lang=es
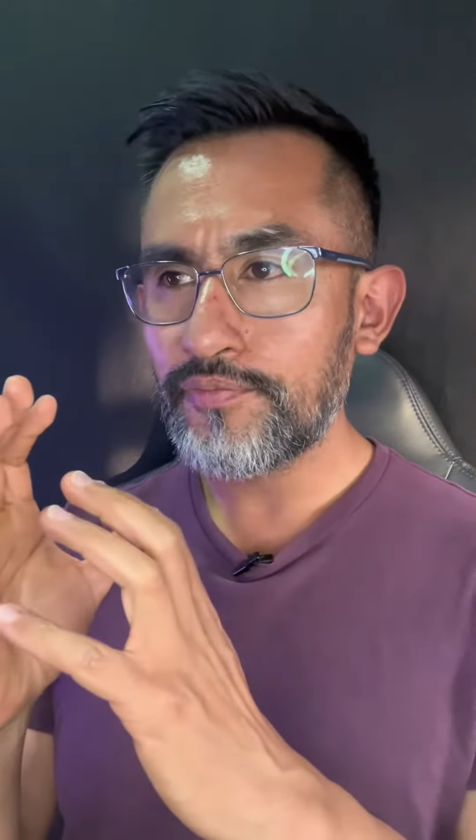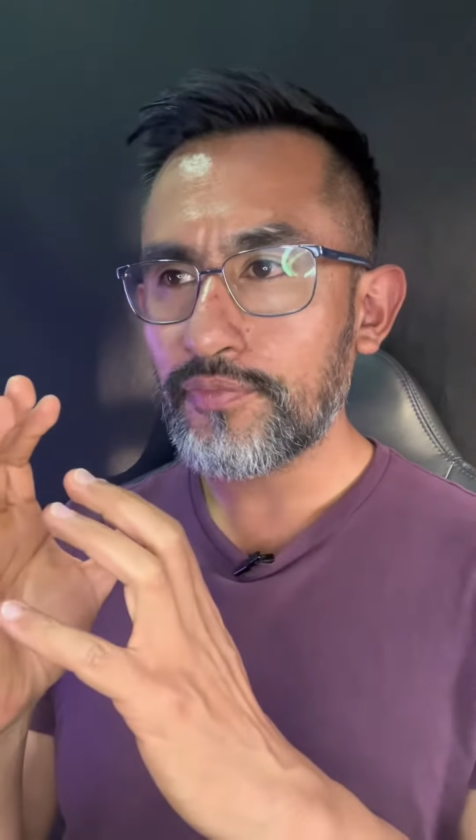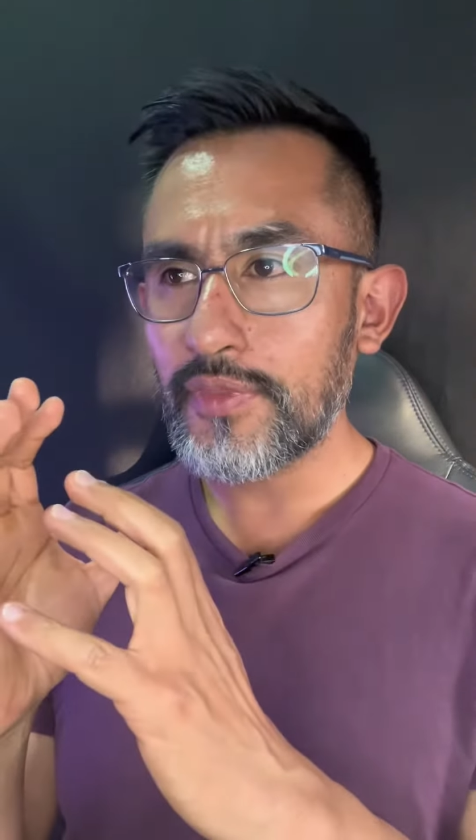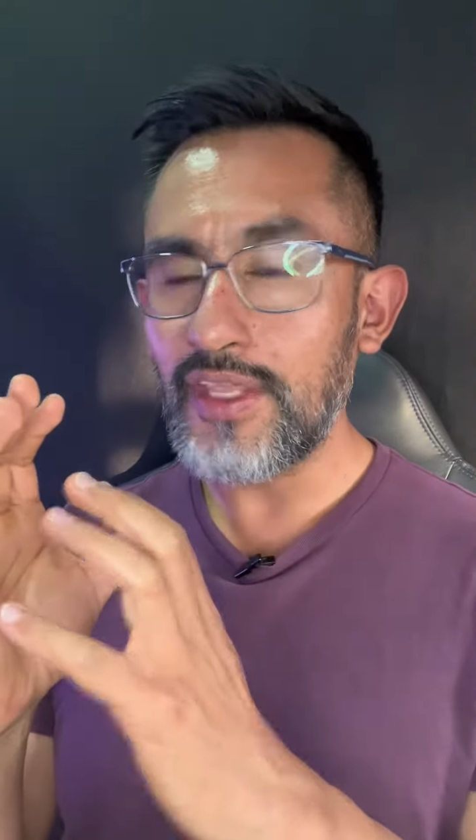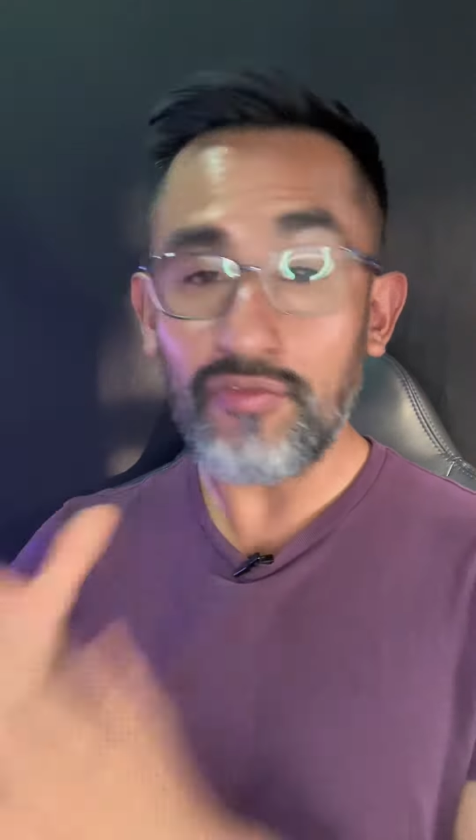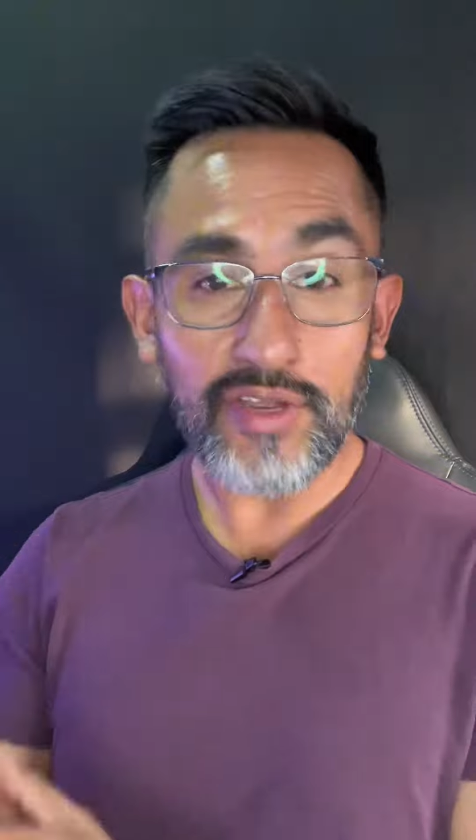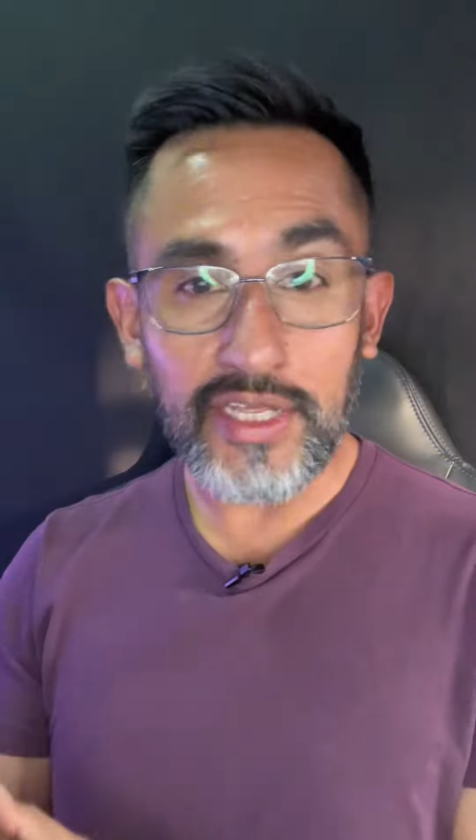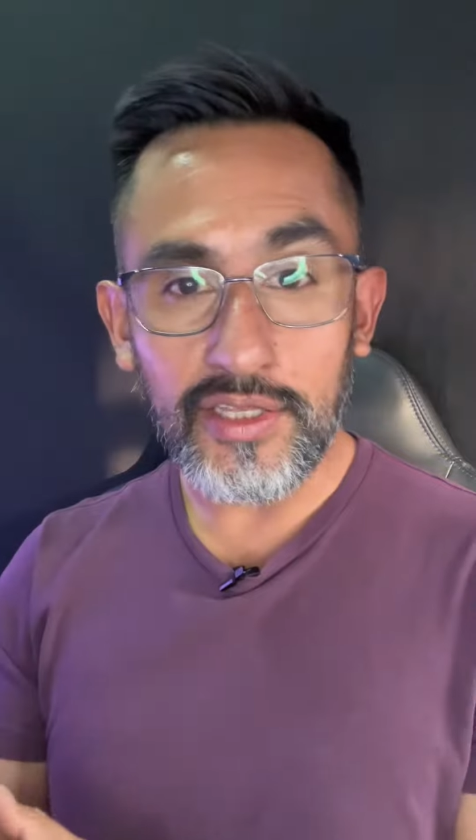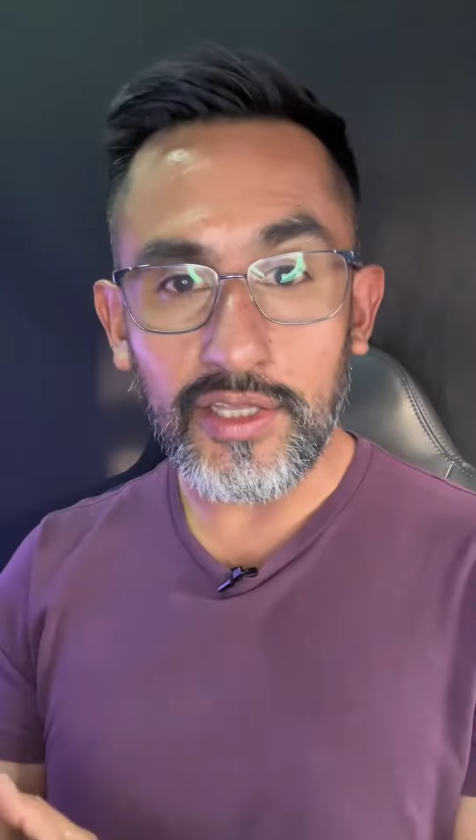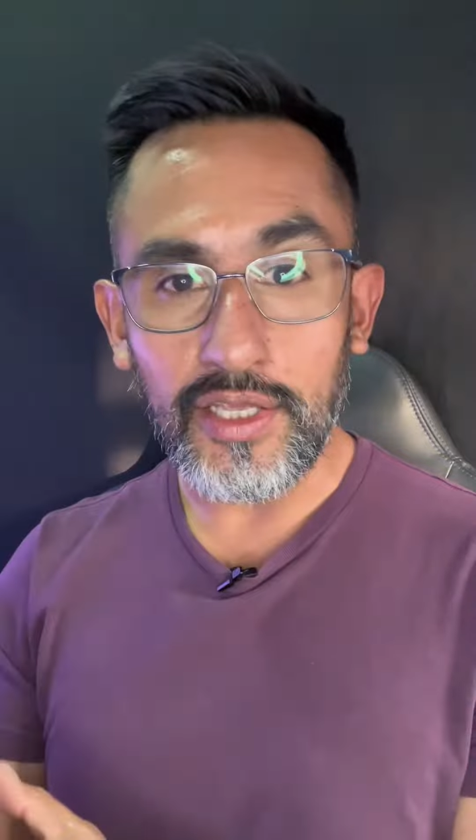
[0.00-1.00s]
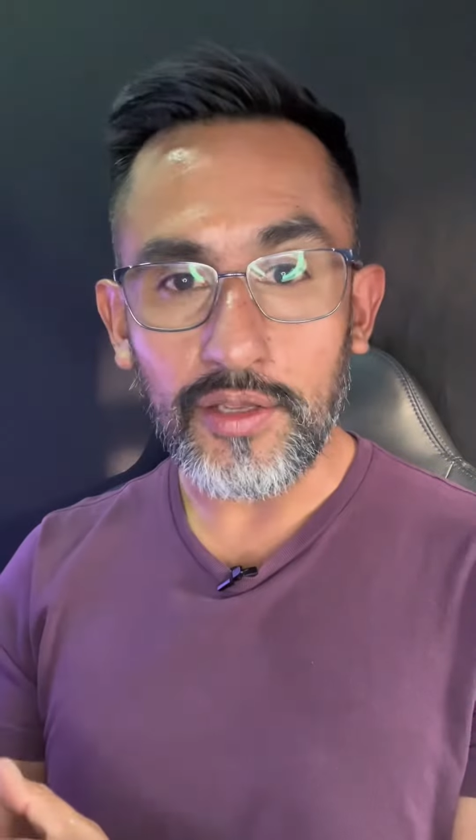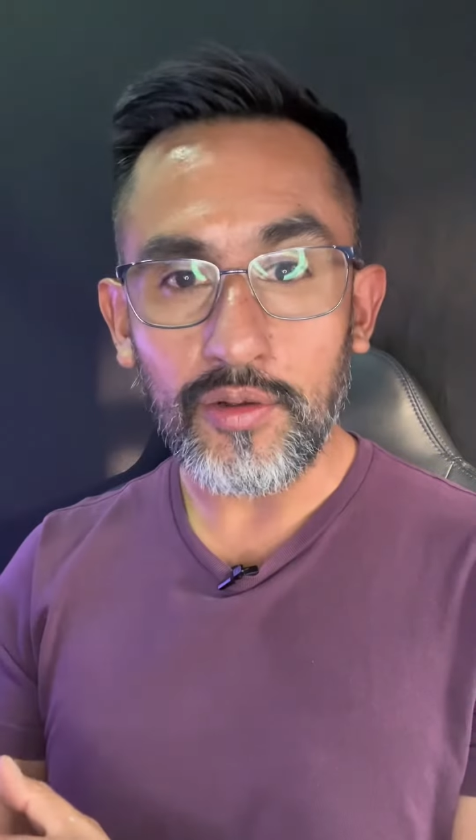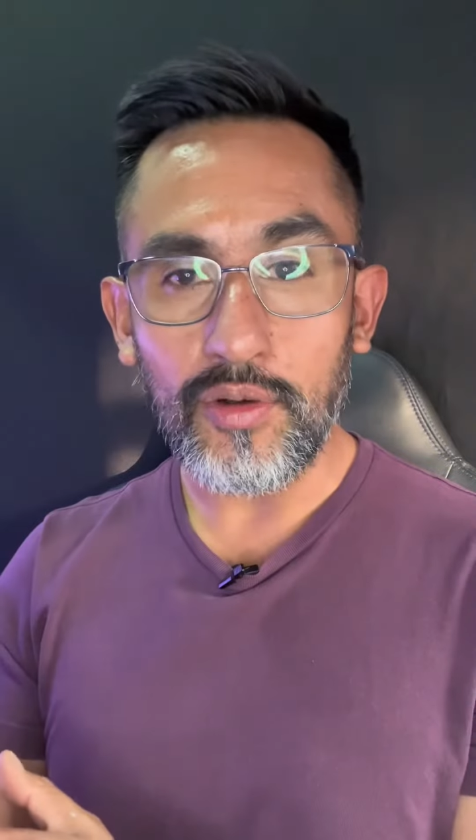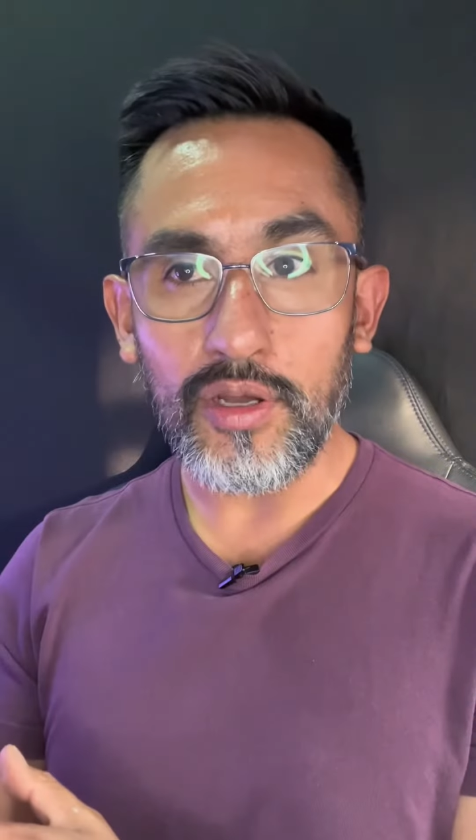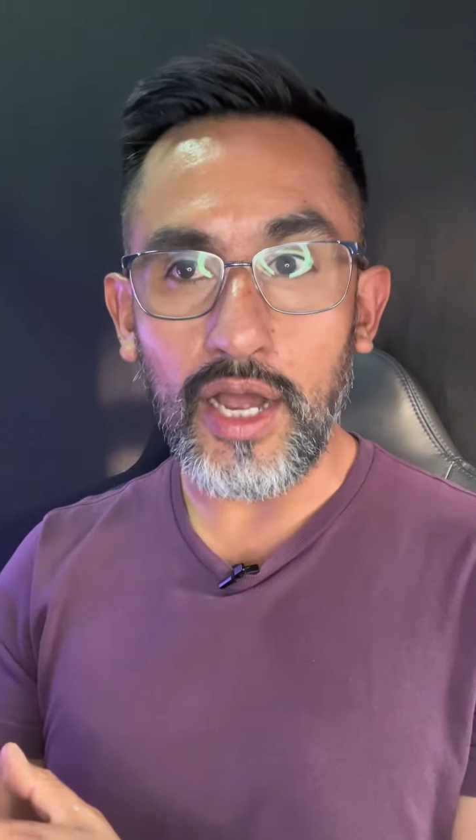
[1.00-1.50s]
diferente,
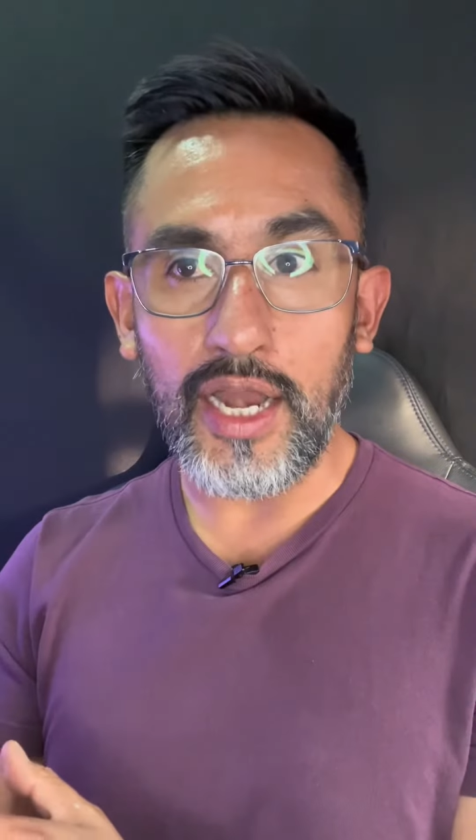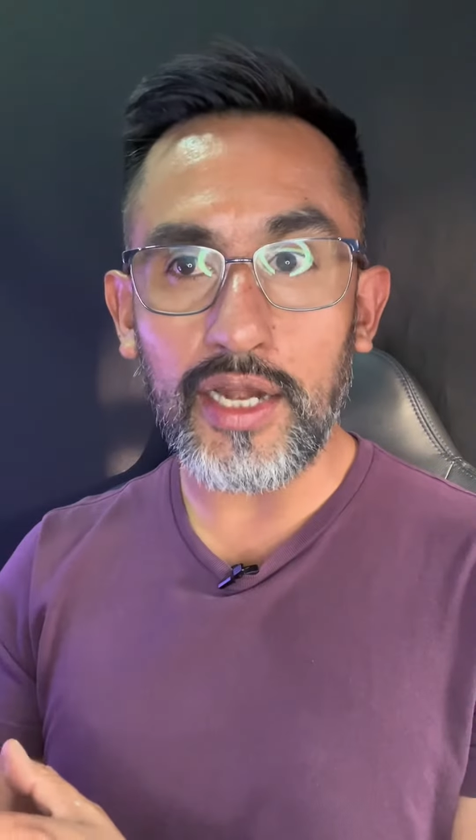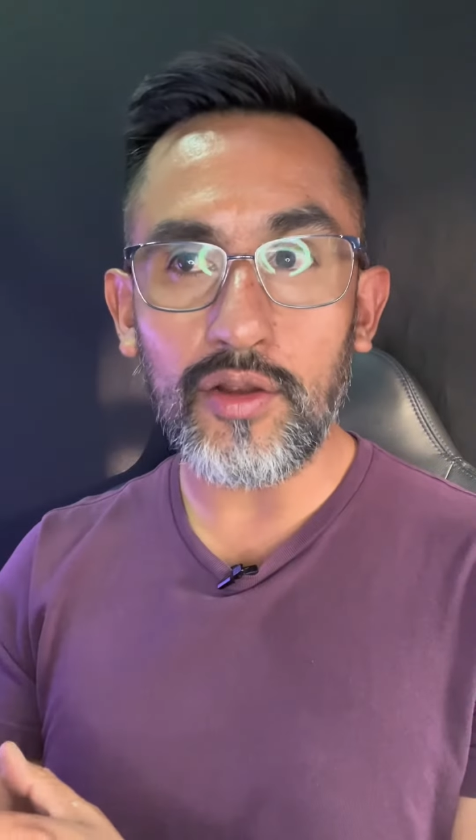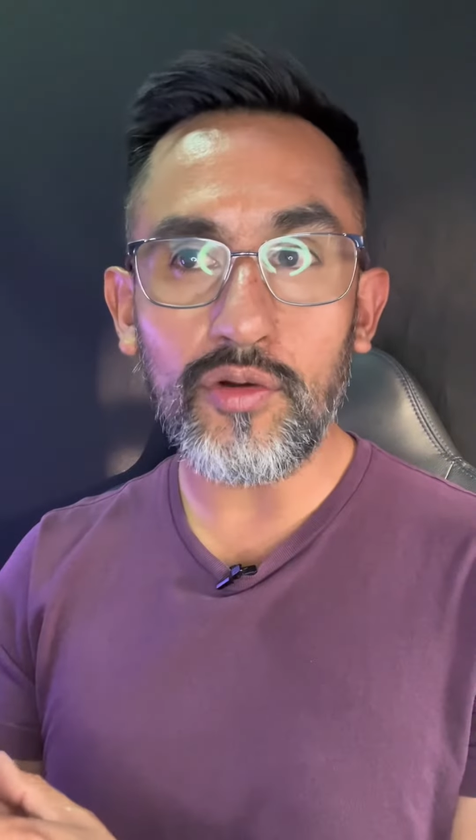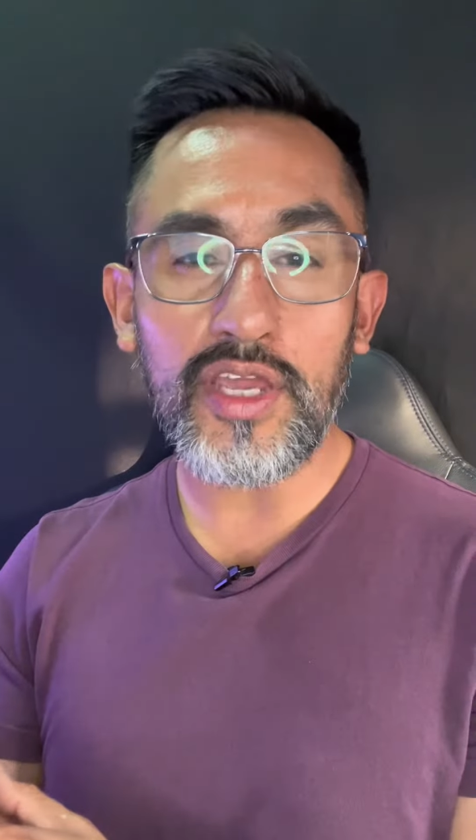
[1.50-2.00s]
algo